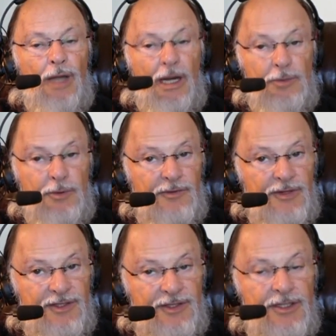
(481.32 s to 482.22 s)

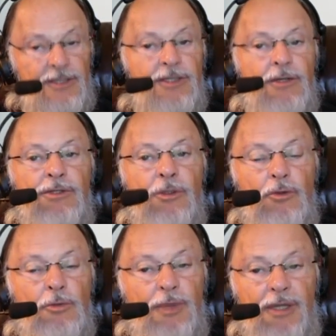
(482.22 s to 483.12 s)
profecias estão se
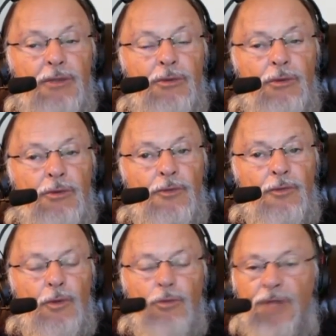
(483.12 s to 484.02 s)
cumprindo.
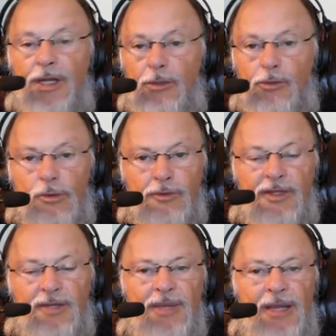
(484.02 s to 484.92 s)
Não tenha dúvida,
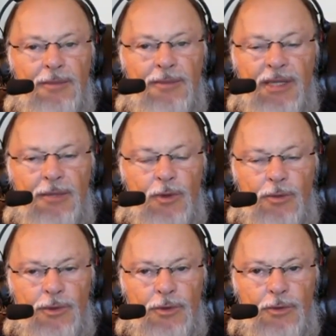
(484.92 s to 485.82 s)
minha amiga, meu
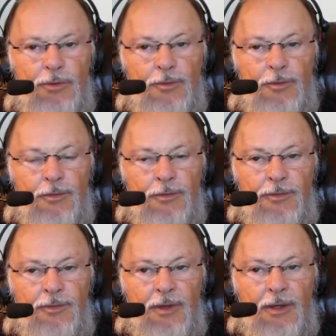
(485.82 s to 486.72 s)
amigo.
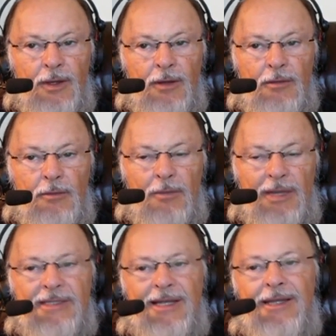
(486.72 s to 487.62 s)
Mas
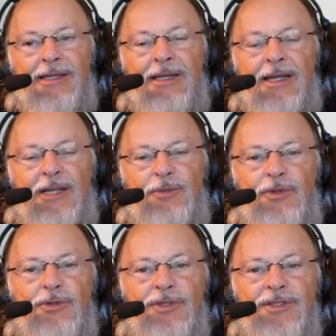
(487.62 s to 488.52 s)
aí as
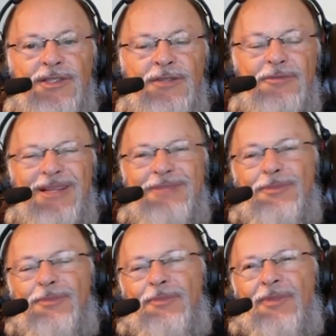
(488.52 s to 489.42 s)
pessoas dizem, mas
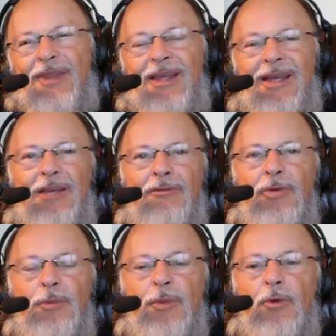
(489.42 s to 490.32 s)
eu vou me
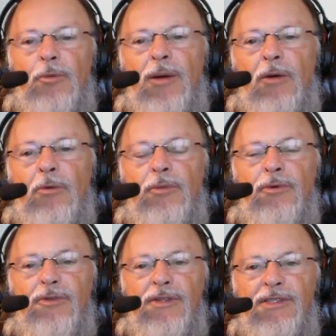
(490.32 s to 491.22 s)
preocupar com
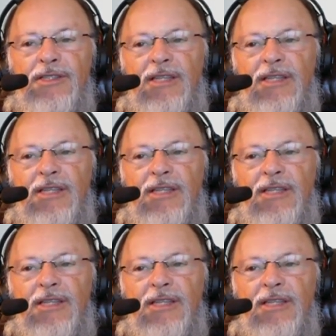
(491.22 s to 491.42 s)
profecia,